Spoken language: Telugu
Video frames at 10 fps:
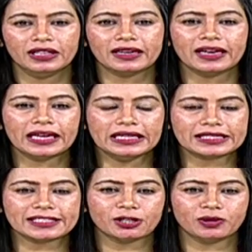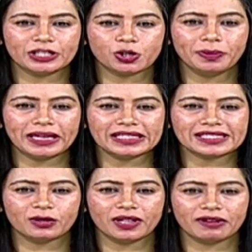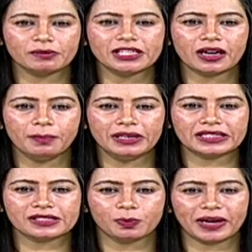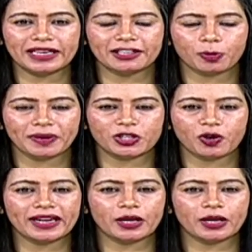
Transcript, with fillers: తనిఖీలు చేస్తుంది జూబ్లీహిల్స్ లోని వంశీరాం బిల్డర్ సుబ్బారెడ్డితో పాటు ఆయన